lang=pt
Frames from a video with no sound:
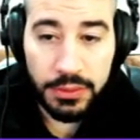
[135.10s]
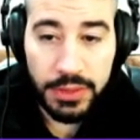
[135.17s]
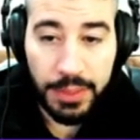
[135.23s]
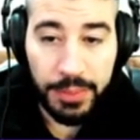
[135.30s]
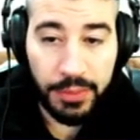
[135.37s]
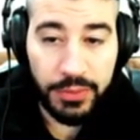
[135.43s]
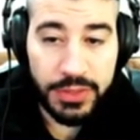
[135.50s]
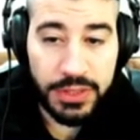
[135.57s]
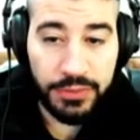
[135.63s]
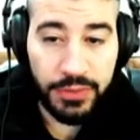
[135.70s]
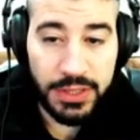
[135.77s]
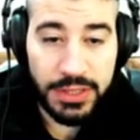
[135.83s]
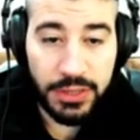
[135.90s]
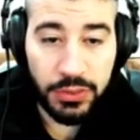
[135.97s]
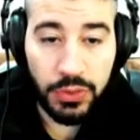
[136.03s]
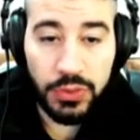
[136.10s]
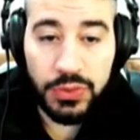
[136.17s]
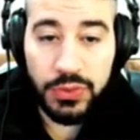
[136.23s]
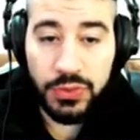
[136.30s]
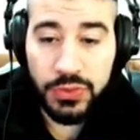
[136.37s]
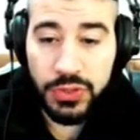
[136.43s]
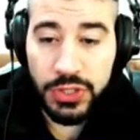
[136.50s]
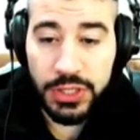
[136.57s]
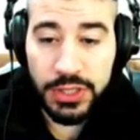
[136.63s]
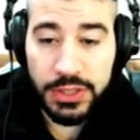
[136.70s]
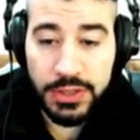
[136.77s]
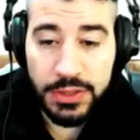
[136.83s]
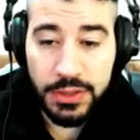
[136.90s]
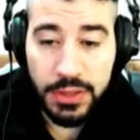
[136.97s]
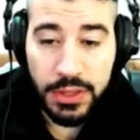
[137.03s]
Dá para você fazer todos os
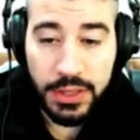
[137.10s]
dias.